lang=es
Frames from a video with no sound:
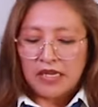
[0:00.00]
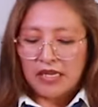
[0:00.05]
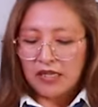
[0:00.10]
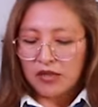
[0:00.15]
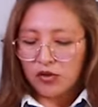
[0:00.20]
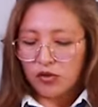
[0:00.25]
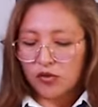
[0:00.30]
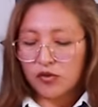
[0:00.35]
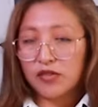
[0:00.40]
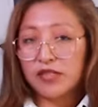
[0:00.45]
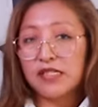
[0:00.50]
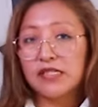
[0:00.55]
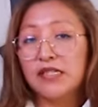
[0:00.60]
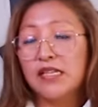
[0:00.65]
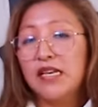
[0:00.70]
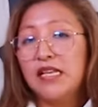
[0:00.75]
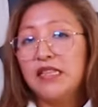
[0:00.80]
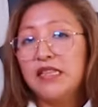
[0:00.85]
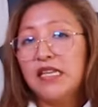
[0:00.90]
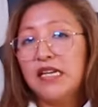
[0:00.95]
Entonces,
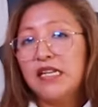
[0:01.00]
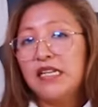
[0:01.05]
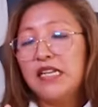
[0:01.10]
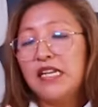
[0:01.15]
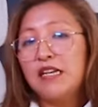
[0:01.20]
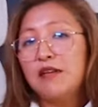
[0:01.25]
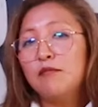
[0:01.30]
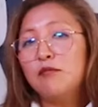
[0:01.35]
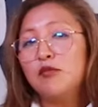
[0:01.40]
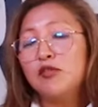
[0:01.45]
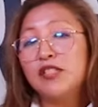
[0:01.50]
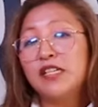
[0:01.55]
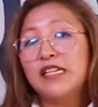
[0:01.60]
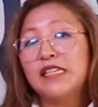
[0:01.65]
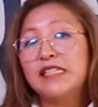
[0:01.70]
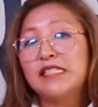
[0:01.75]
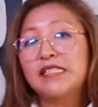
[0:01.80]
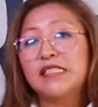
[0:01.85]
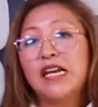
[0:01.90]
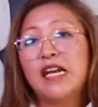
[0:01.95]
tenemos
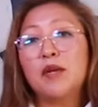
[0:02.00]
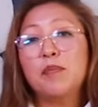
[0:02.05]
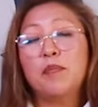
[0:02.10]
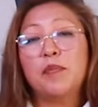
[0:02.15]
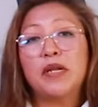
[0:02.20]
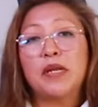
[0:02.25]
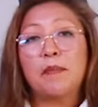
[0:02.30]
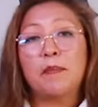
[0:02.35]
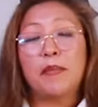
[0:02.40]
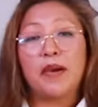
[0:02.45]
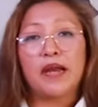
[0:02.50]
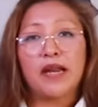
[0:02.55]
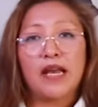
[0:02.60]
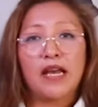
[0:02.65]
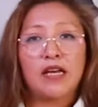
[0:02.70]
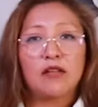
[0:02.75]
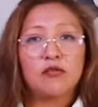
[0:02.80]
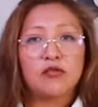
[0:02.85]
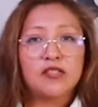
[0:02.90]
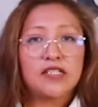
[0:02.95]
que estar
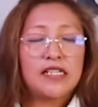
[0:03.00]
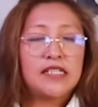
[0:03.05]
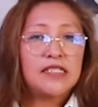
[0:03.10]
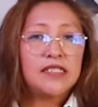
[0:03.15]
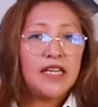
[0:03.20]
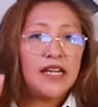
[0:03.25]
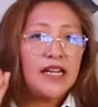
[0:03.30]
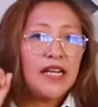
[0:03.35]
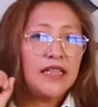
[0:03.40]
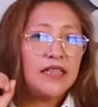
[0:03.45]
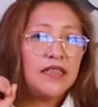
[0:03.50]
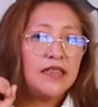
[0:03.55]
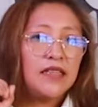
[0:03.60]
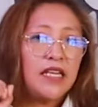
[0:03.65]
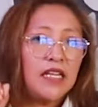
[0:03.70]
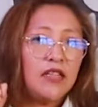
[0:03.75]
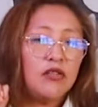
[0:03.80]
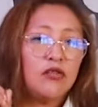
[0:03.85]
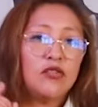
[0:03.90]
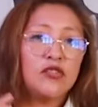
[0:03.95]
preparados, estar
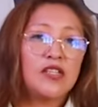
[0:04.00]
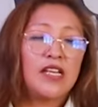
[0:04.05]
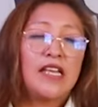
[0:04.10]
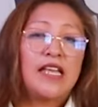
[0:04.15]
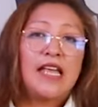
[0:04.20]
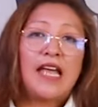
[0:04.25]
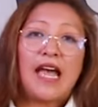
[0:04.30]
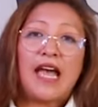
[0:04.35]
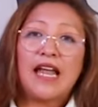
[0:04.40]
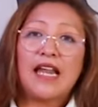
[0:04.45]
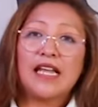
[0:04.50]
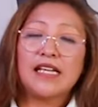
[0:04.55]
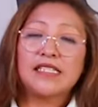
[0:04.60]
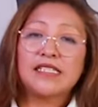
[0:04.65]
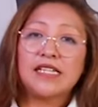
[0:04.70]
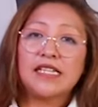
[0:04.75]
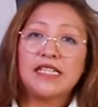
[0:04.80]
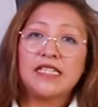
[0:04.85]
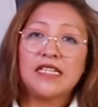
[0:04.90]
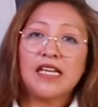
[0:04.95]
atentos a las
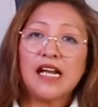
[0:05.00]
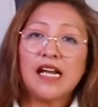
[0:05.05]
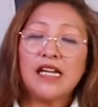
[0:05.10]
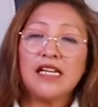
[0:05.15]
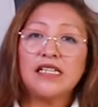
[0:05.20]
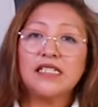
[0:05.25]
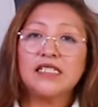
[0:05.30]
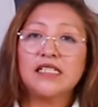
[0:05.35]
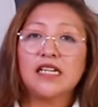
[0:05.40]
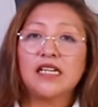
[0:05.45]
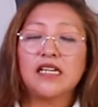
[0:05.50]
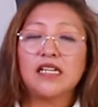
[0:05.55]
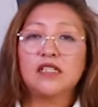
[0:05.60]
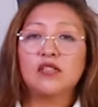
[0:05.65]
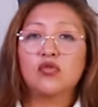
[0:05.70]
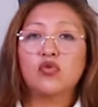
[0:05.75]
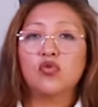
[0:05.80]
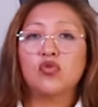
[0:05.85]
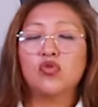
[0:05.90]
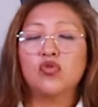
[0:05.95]
señales que
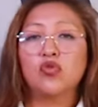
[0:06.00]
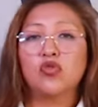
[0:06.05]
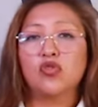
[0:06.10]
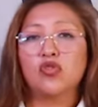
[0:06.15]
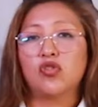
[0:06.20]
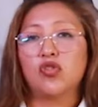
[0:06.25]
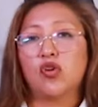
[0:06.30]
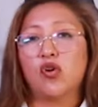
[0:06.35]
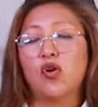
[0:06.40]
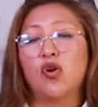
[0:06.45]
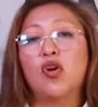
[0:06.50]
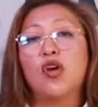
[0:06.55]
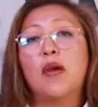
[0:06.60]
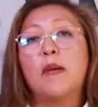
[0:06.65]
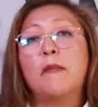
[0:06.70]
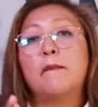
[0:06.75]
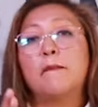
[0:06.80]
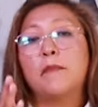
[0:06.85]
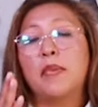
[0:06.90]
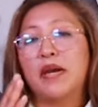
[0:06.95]
Jesús nos dio
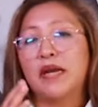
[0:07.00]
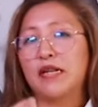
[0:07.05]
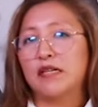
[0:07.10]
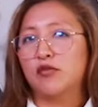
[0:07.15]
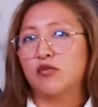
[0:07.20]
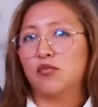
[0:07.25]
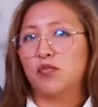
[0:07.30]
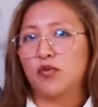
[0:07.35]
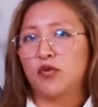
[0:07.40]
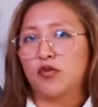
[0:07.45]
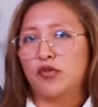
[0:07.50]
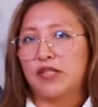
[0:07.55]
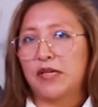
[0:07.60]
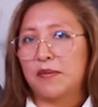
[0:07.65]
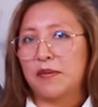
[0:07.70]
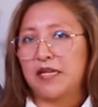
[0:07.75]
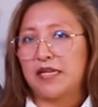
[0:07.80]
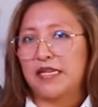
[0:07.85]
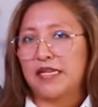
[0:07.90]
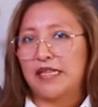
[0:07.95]
para su
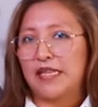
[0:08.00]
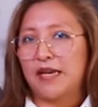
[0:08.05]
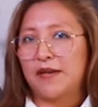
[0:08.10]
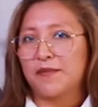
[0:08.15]
pronta venida.